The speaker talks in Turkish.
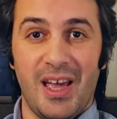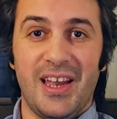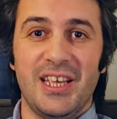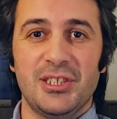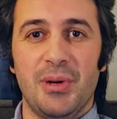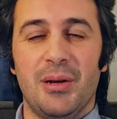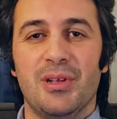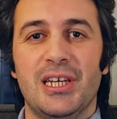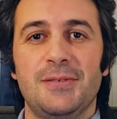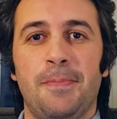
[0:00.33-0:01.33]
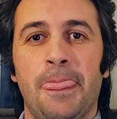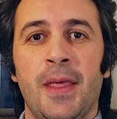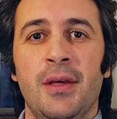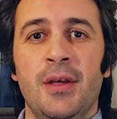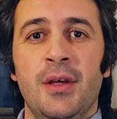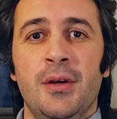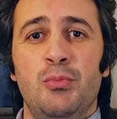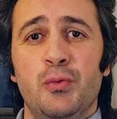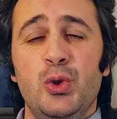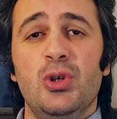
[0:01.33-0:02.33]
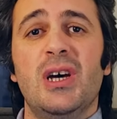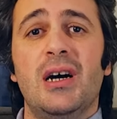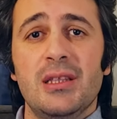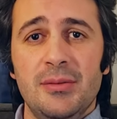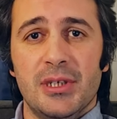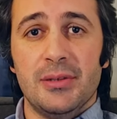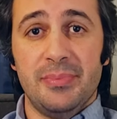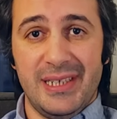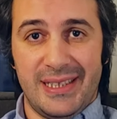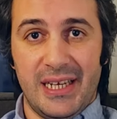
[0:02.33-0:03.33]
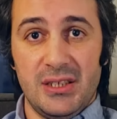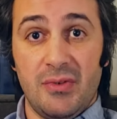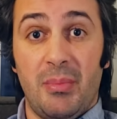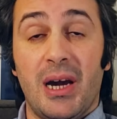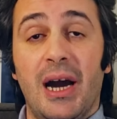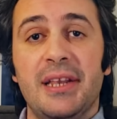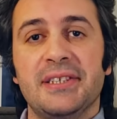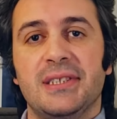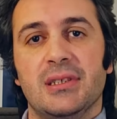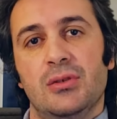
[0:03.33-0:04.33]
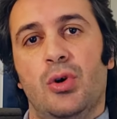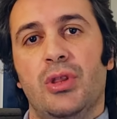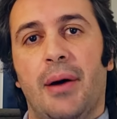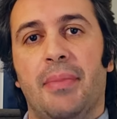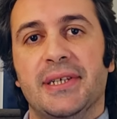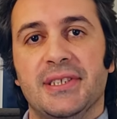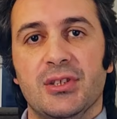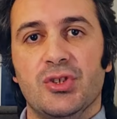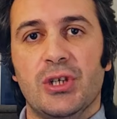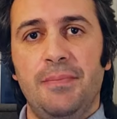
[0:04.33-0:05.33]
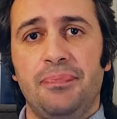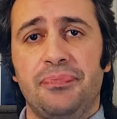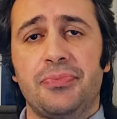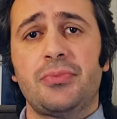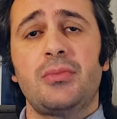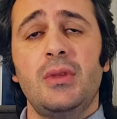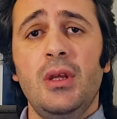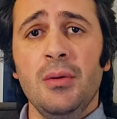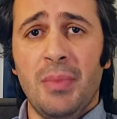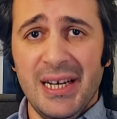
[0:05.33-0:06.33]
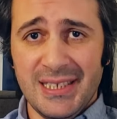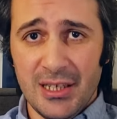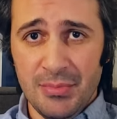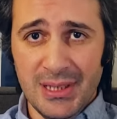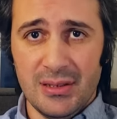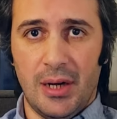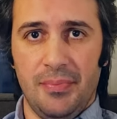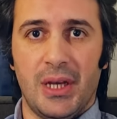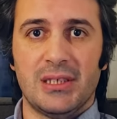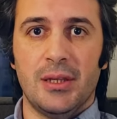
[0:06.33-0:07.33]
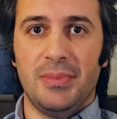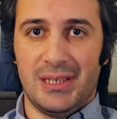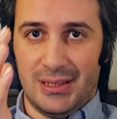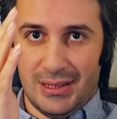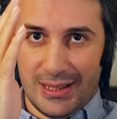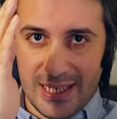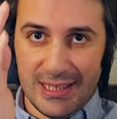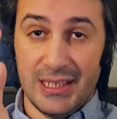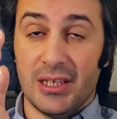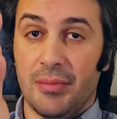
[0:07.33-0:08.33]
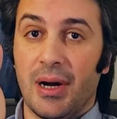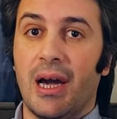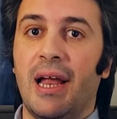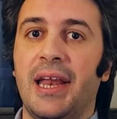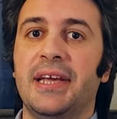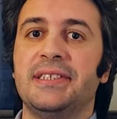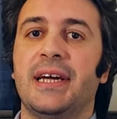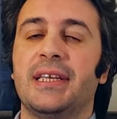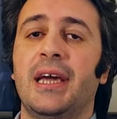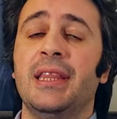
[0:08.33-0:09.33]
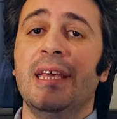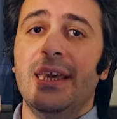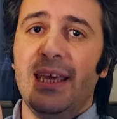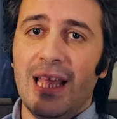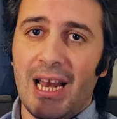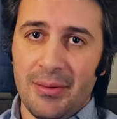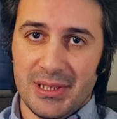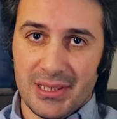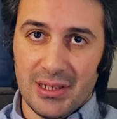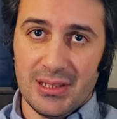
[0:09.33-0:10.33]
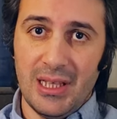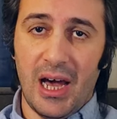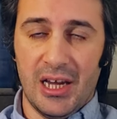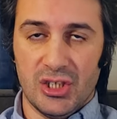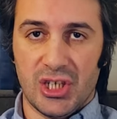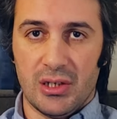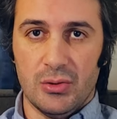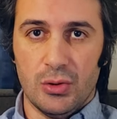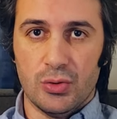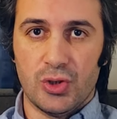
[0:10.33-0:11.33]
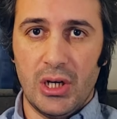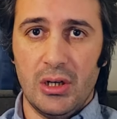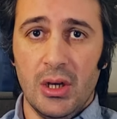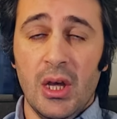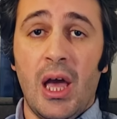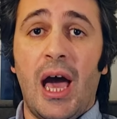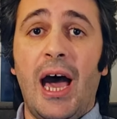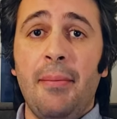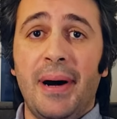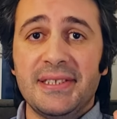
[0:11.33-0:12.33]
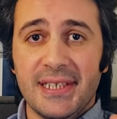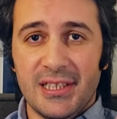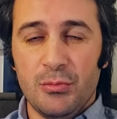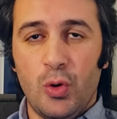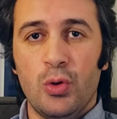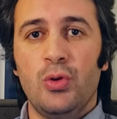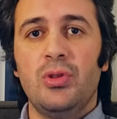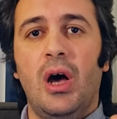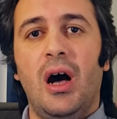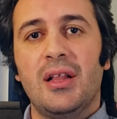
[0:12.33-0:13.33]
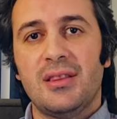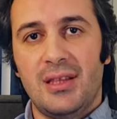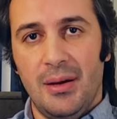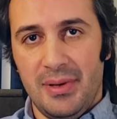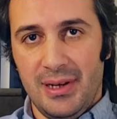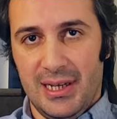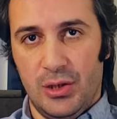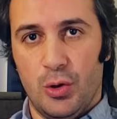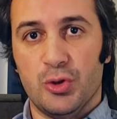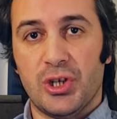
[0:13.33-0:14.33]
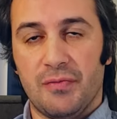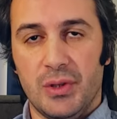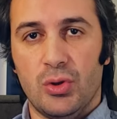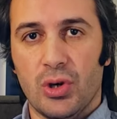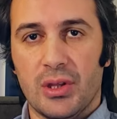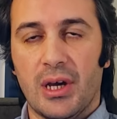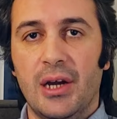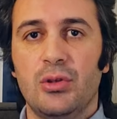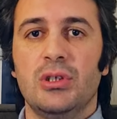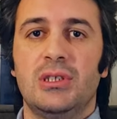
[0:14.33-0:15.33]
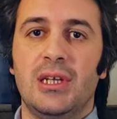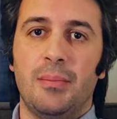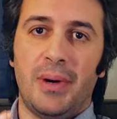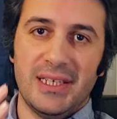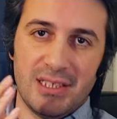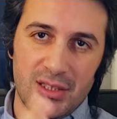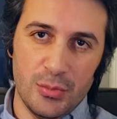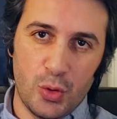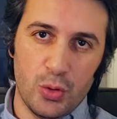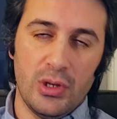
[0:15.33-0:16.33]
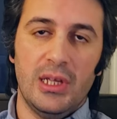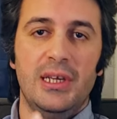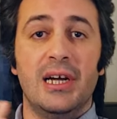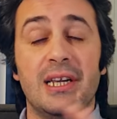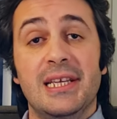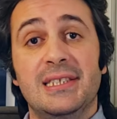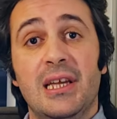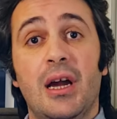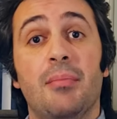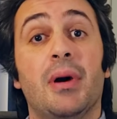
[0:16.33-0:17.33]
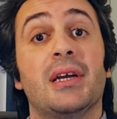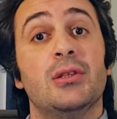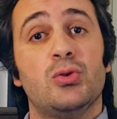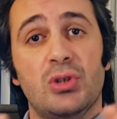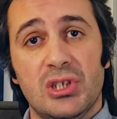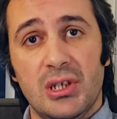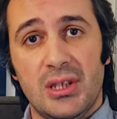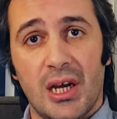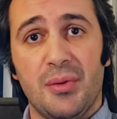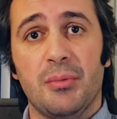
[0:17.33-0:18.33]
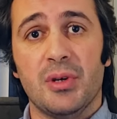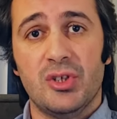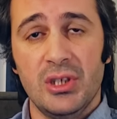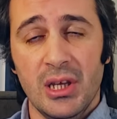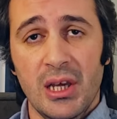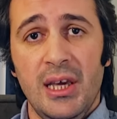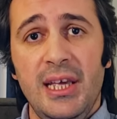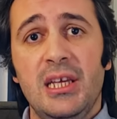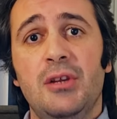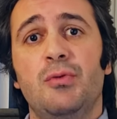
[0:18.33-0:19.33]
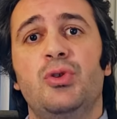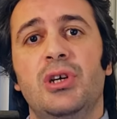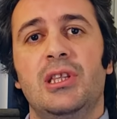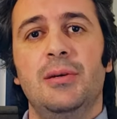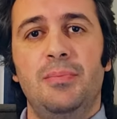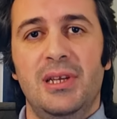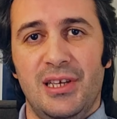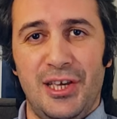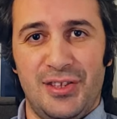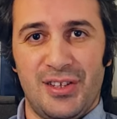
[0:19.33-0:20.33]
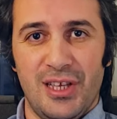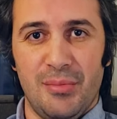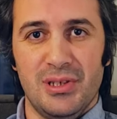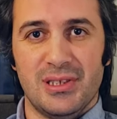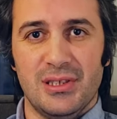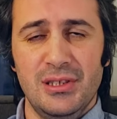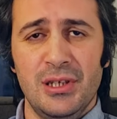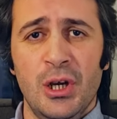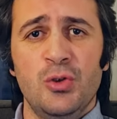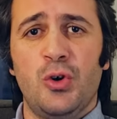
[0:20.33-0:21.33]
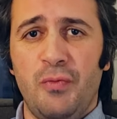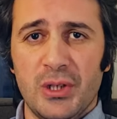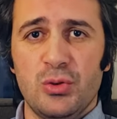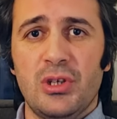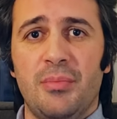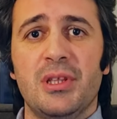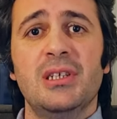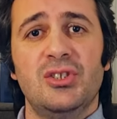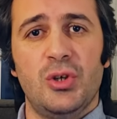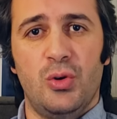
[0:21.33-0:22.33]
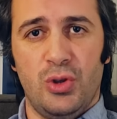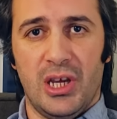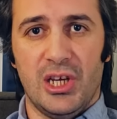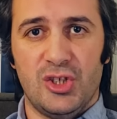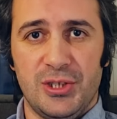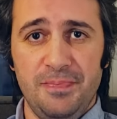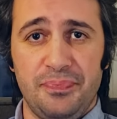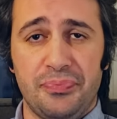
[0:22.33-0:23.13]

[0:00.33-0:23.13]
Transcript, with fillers: Herkese merhabalar. Bu videoda adım adım bir tez ve makale nasıl yazılır ondan bahsedeceğim. Bahsetme sıram aslında bir tezi ya da makale yazarken ilerleme sıranız da aynı şekilde olacak. Her bahsettiğim konunun da altta bir linki olacak videoya dair. Dolayısıyla bahsettiğim konuyla ilgili analizleri yapmak ya da süreçleri takip etmek için ilgili videoya gidip linke tıklayabilirsiniz. Çok fazla uzatmadan hızlıca konuya geçeyim.